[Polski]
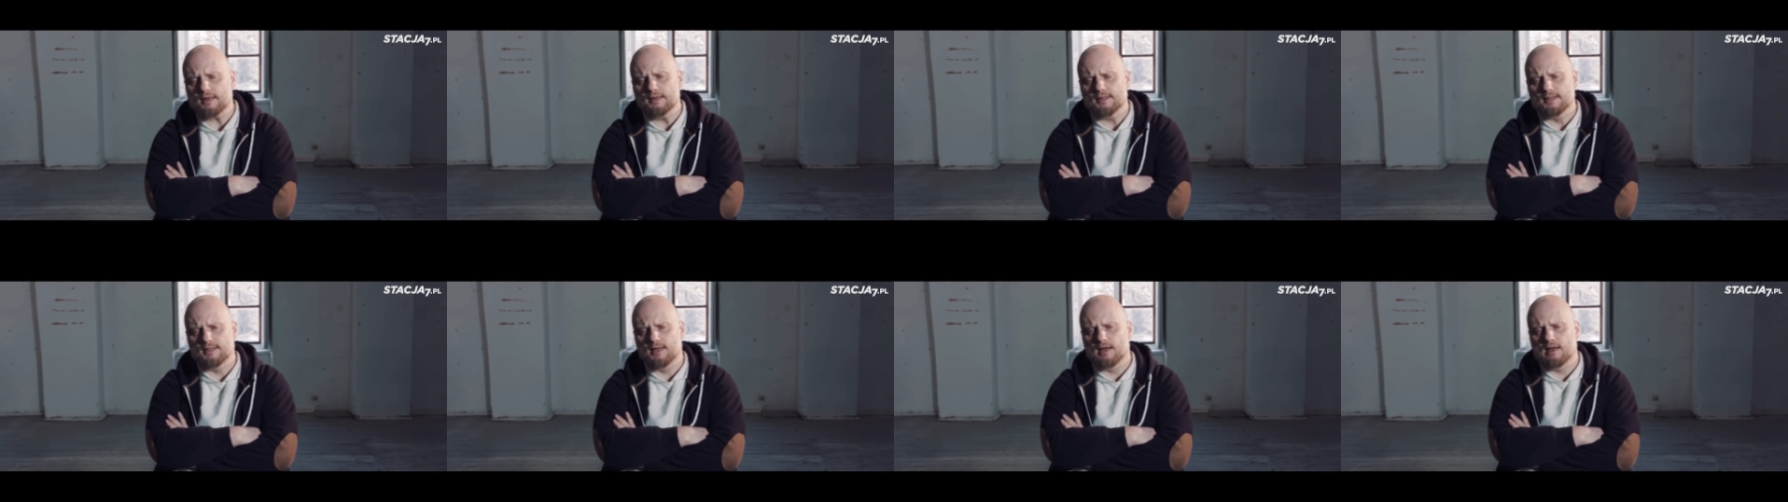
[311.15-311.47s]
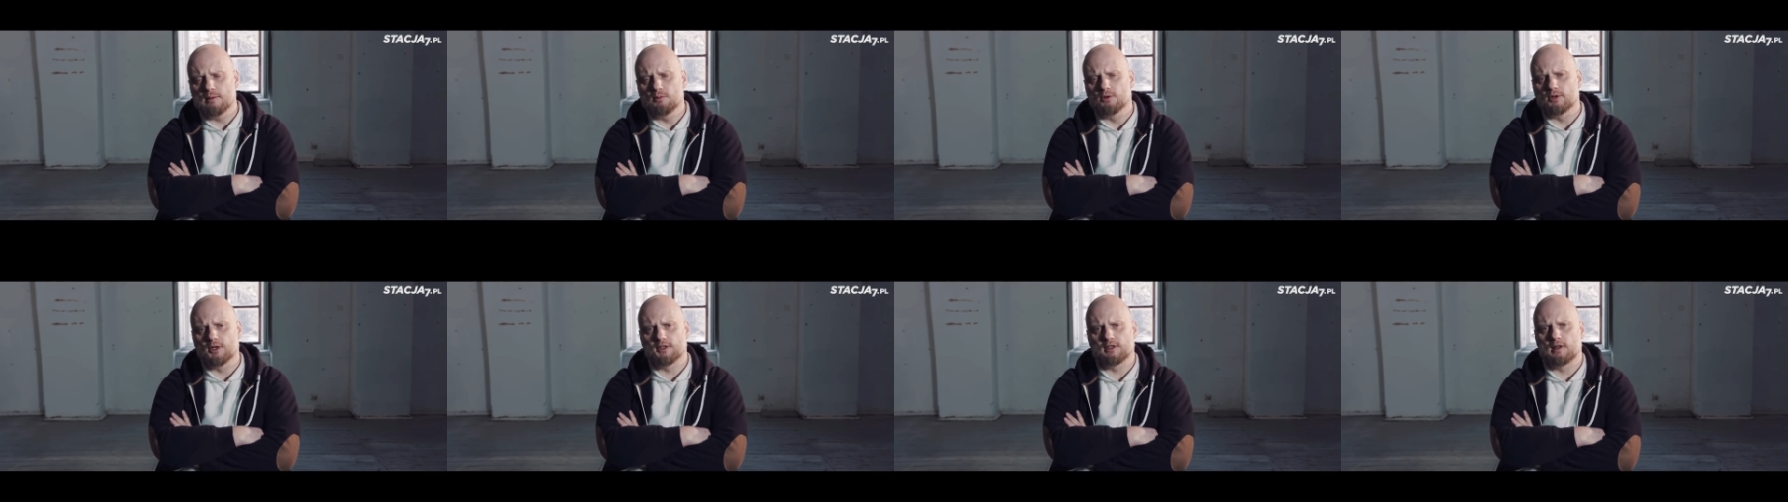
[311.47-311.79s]

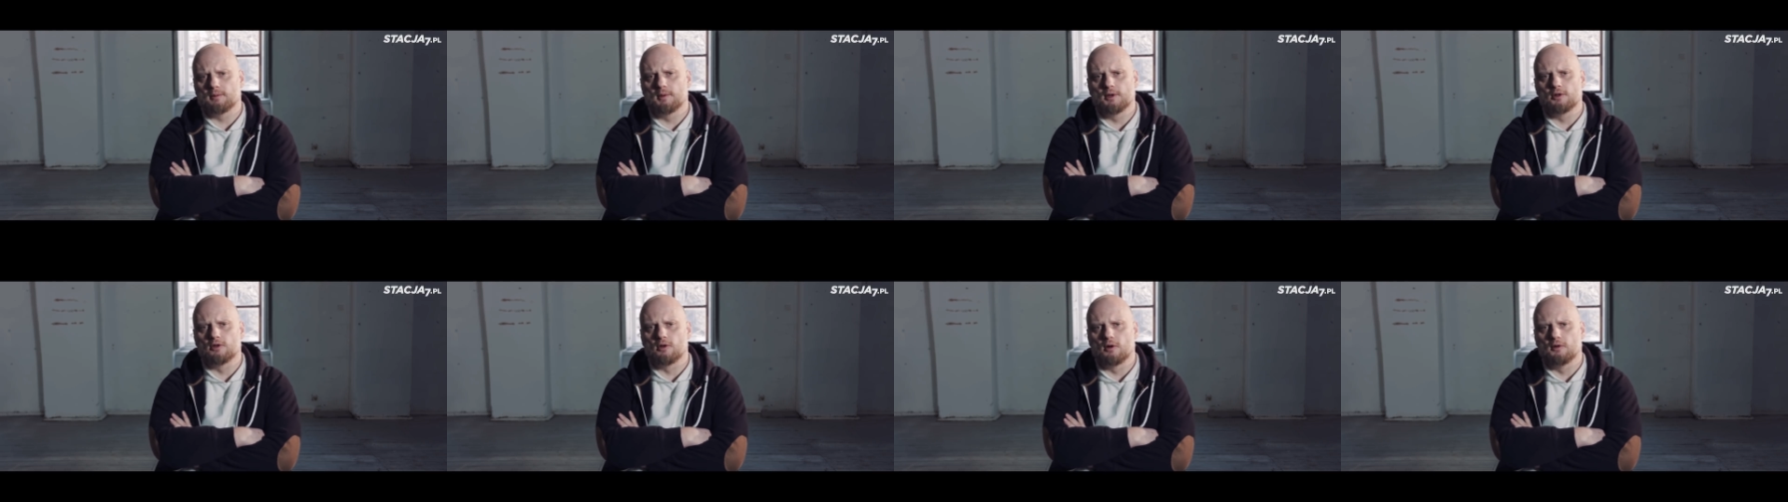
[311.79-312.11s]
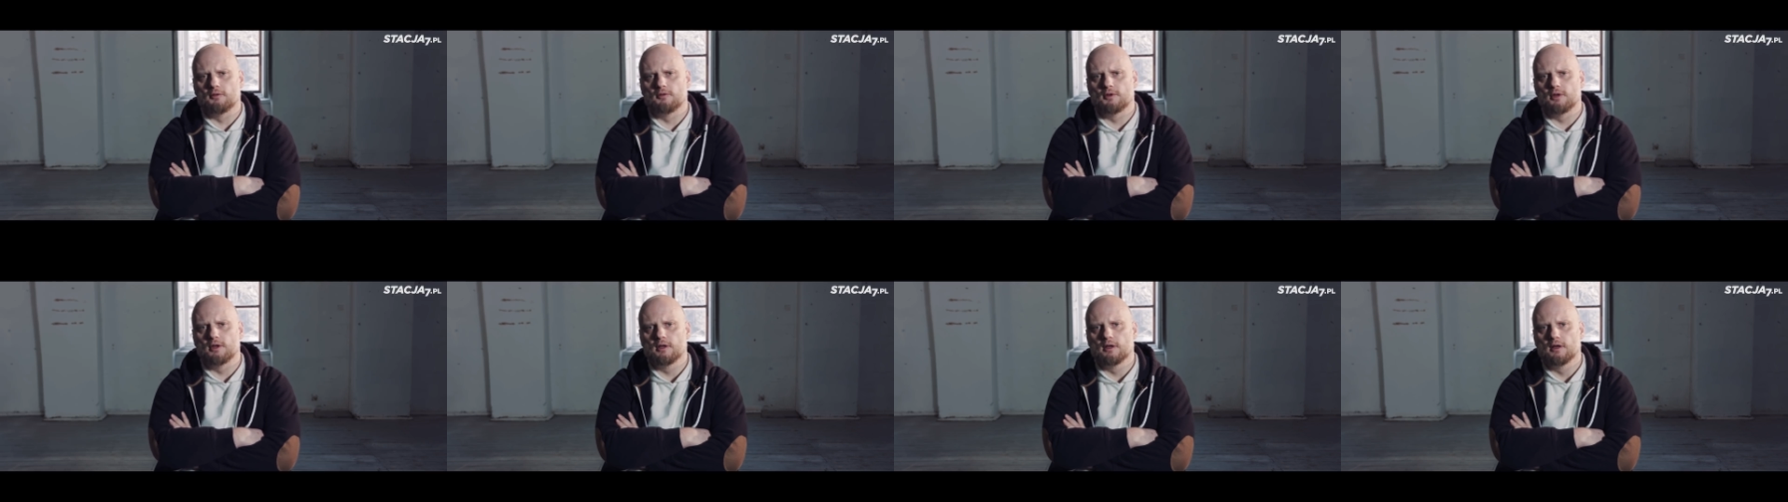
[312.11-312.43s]
Staremu
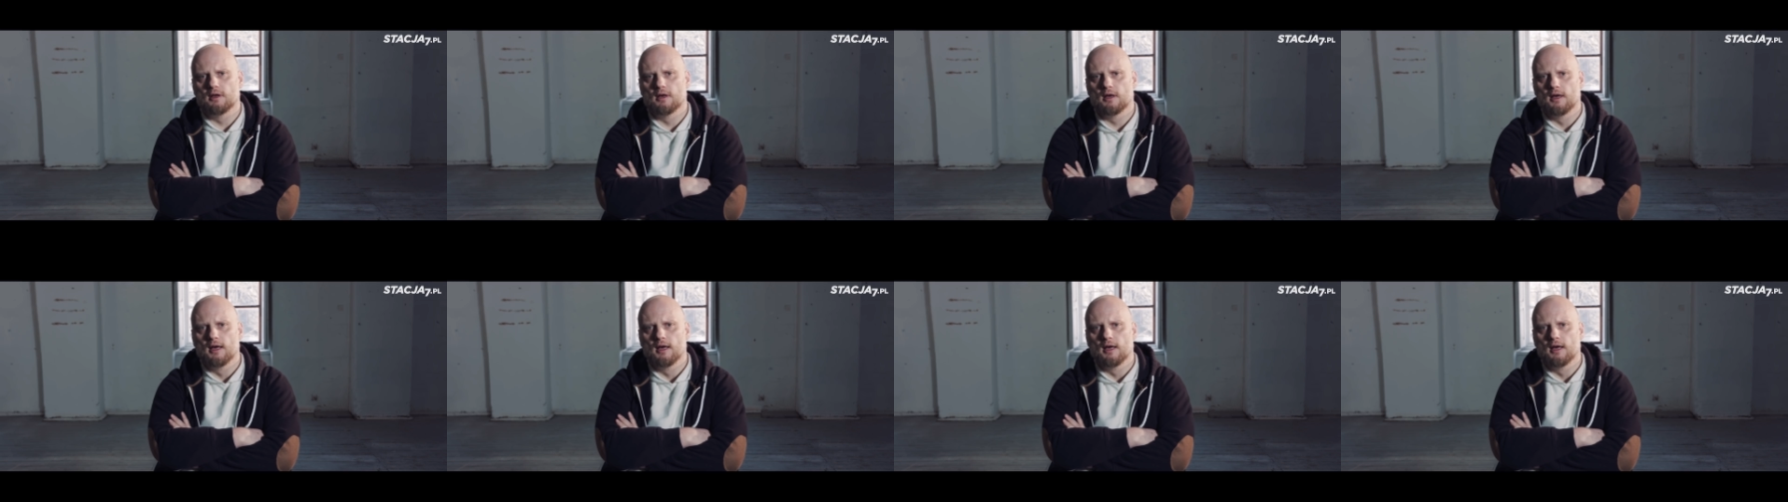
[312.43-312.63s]
Testamentowi,